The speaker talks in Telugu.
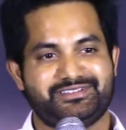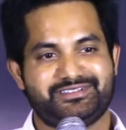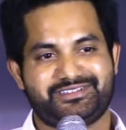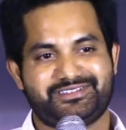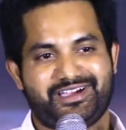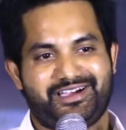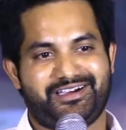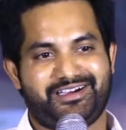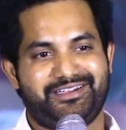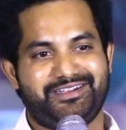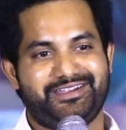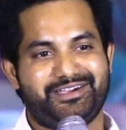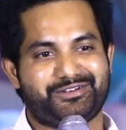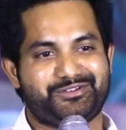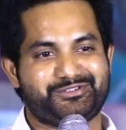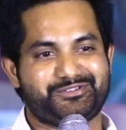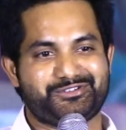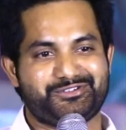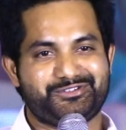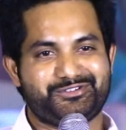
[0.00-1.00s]
చాలా
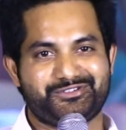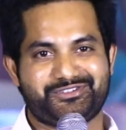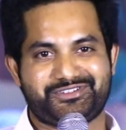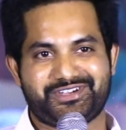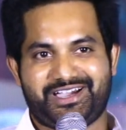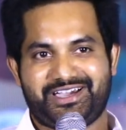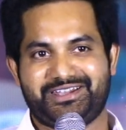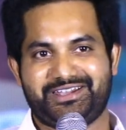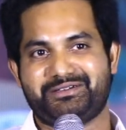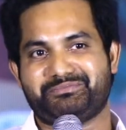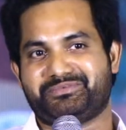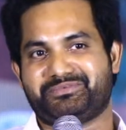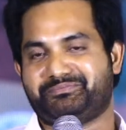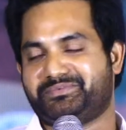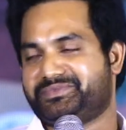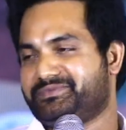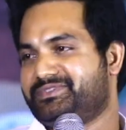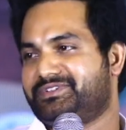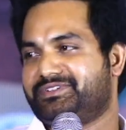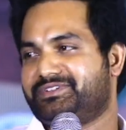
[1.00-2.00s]
రోజులు చాలా
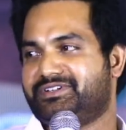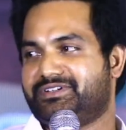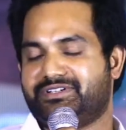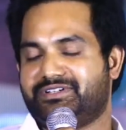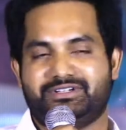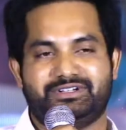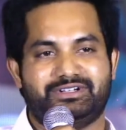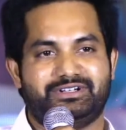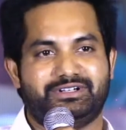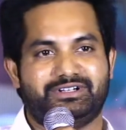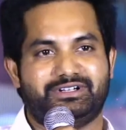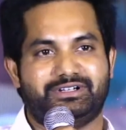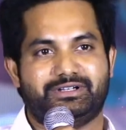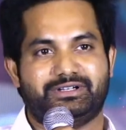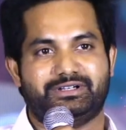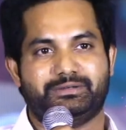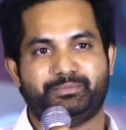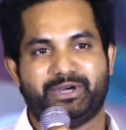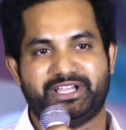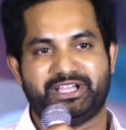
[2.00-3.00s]

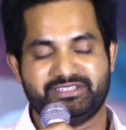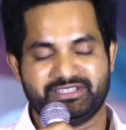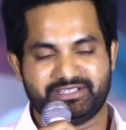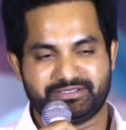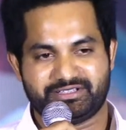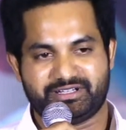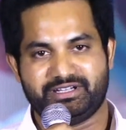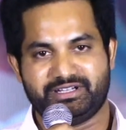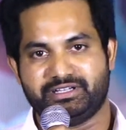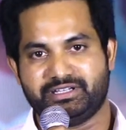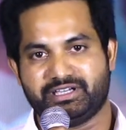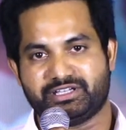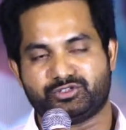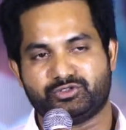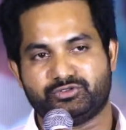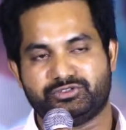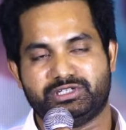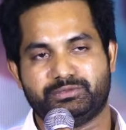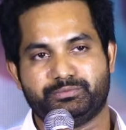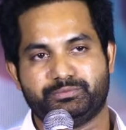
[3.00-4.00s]
పనిచేశాడండి
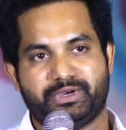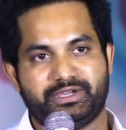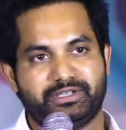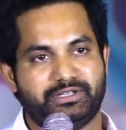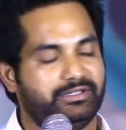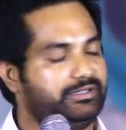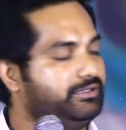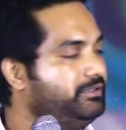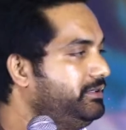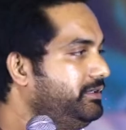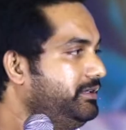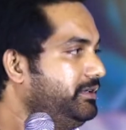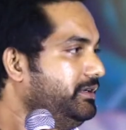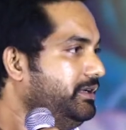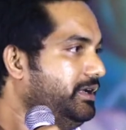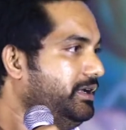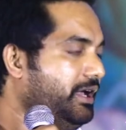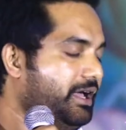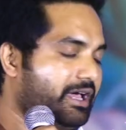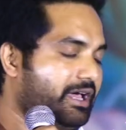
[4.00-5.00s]
అచ్చు దీనిపైన
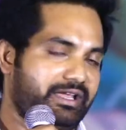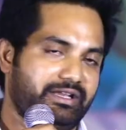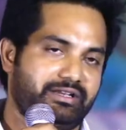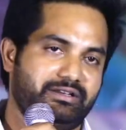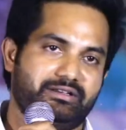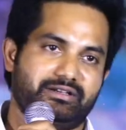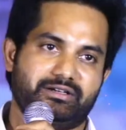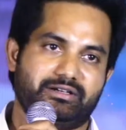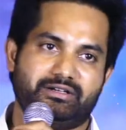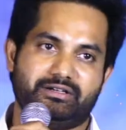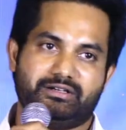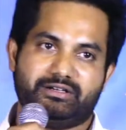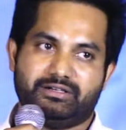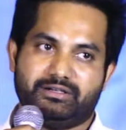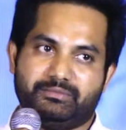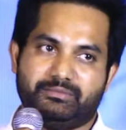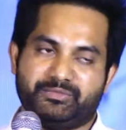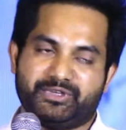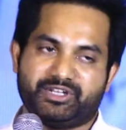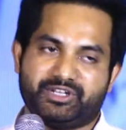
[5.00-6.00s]
అండ్ uh,
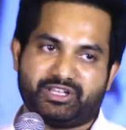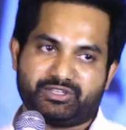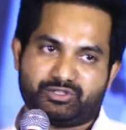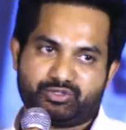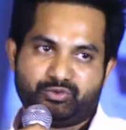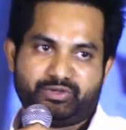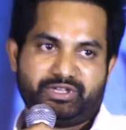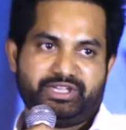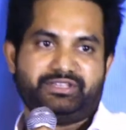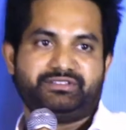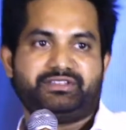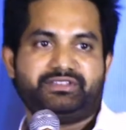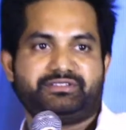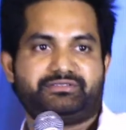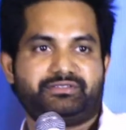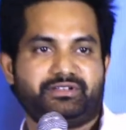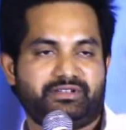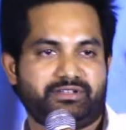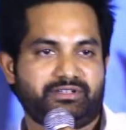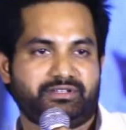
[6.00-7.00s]
మీరు అచ్చు ఏం
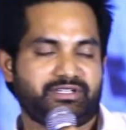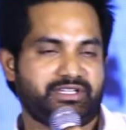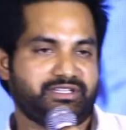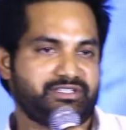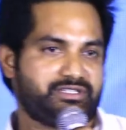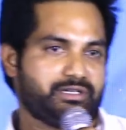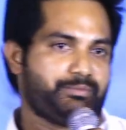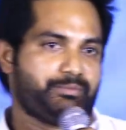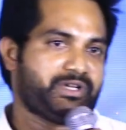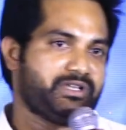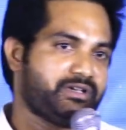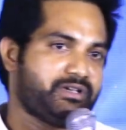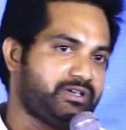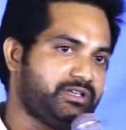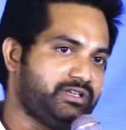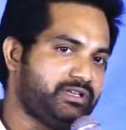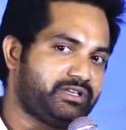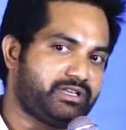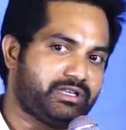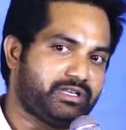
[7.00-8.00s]
చేశాడని నేను చెప్పడం
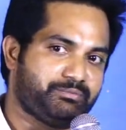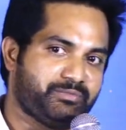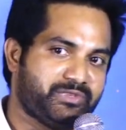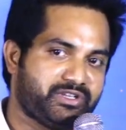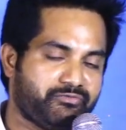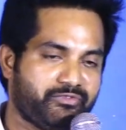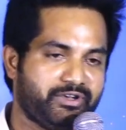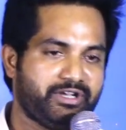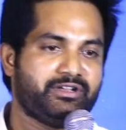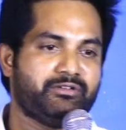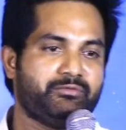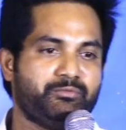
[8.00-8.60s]
కన్నా రేపు మీరు వినడం